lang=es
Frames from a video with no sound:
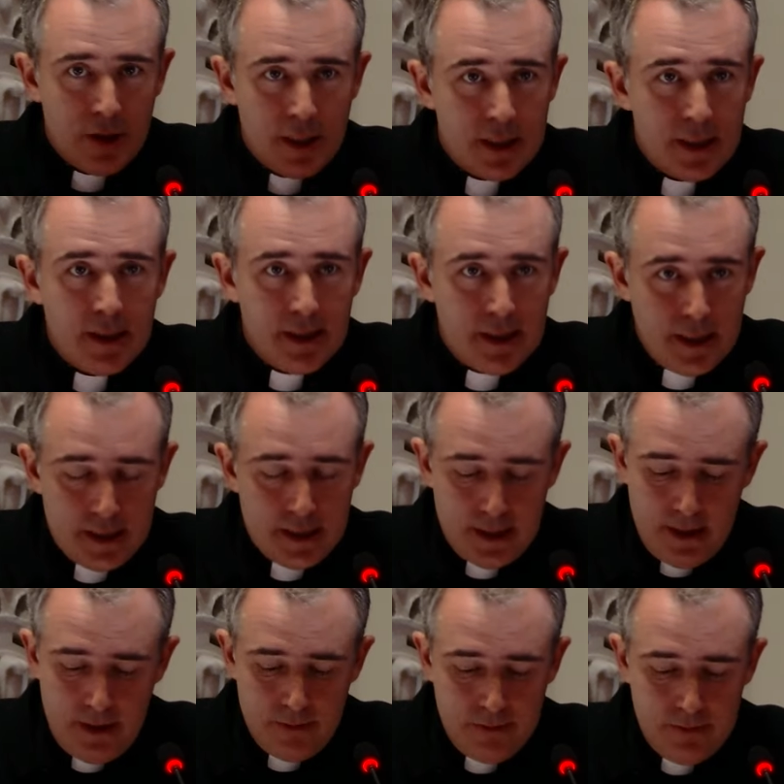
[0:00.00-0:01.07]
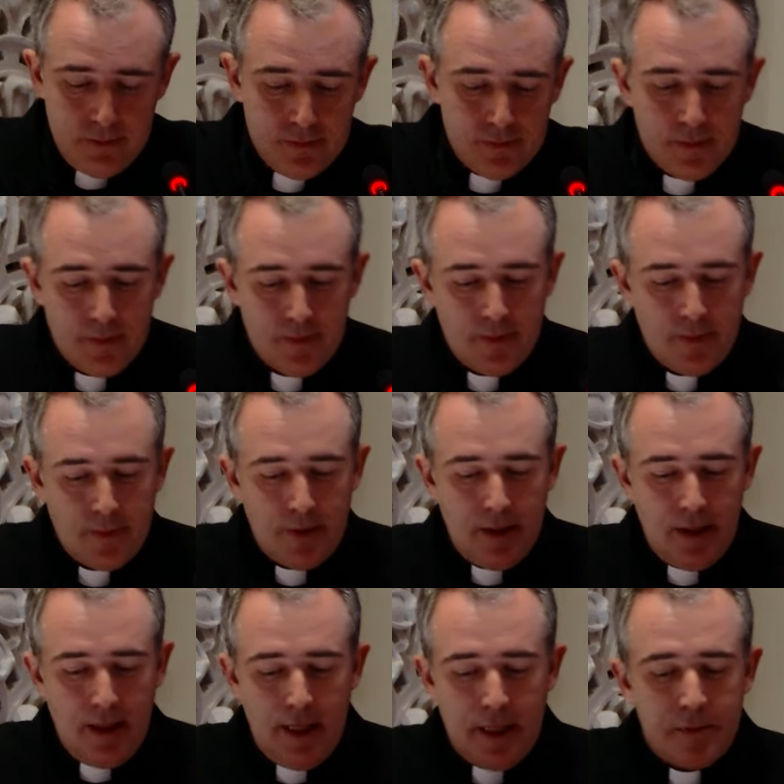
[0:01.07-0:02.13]
se siente así,
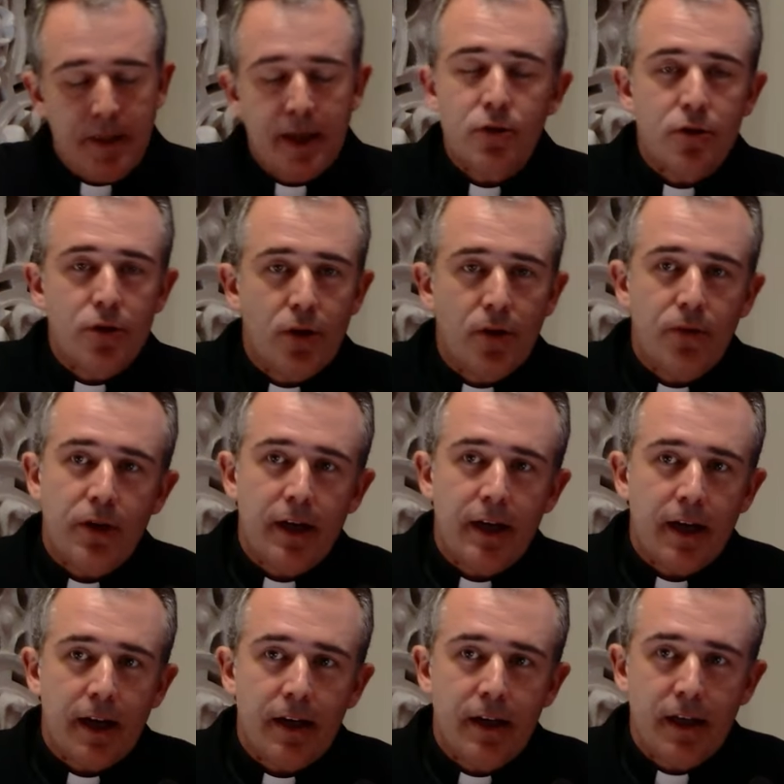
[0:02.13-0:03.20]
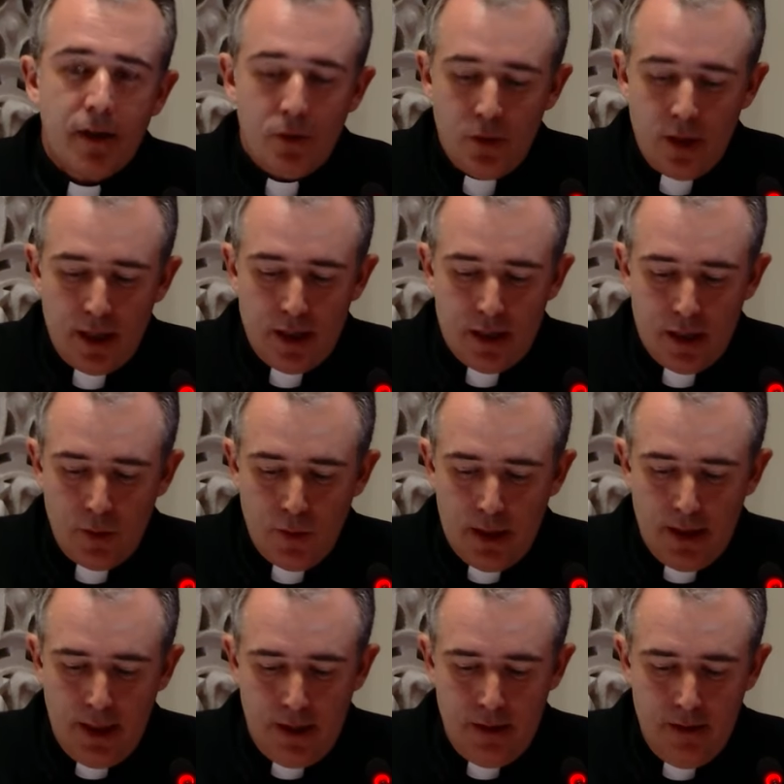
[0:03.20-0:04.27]
las manos no frenarán ninguna
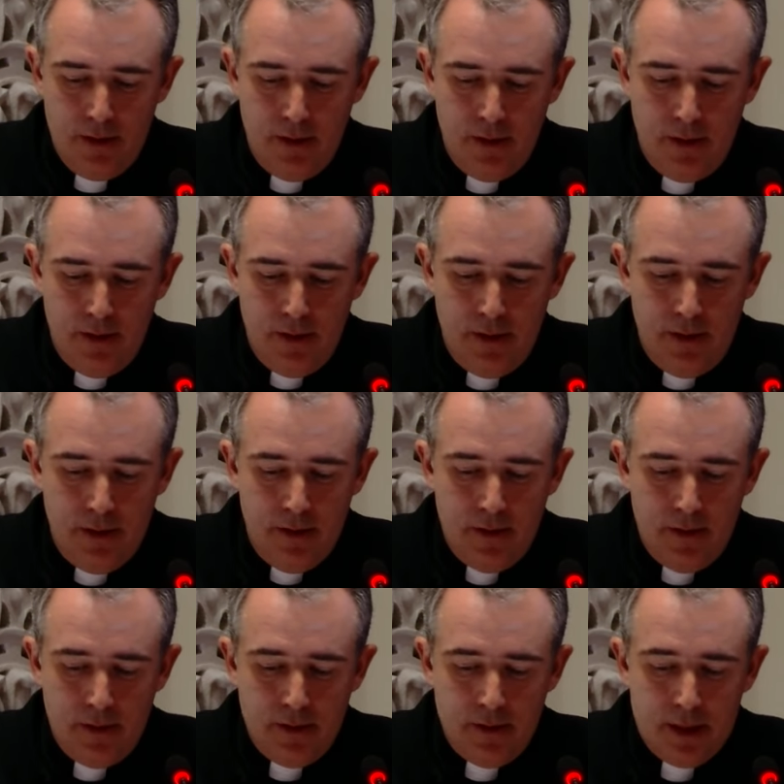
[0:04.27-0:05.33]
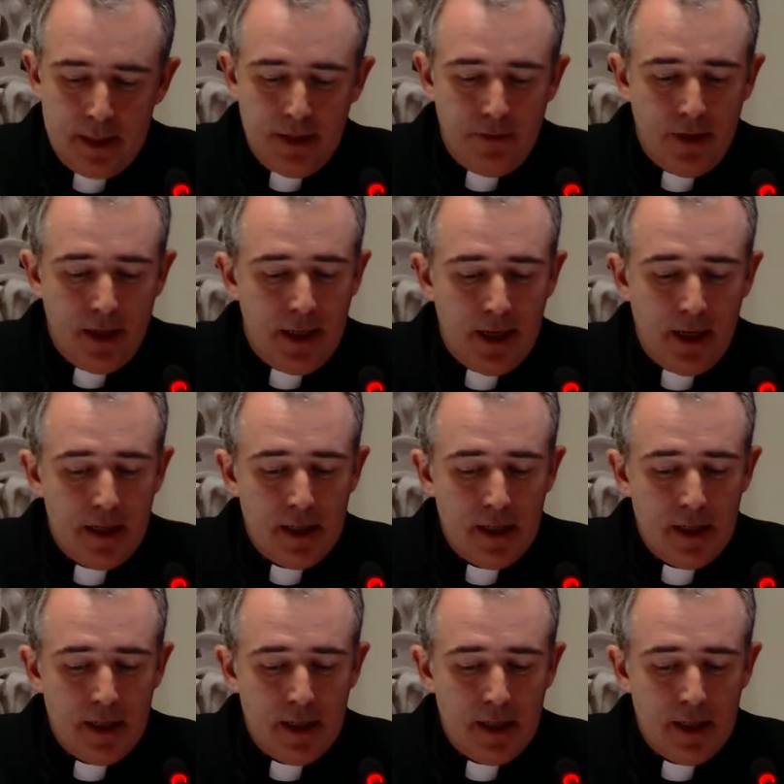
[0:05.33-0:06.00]
desigualdad. Se frenarán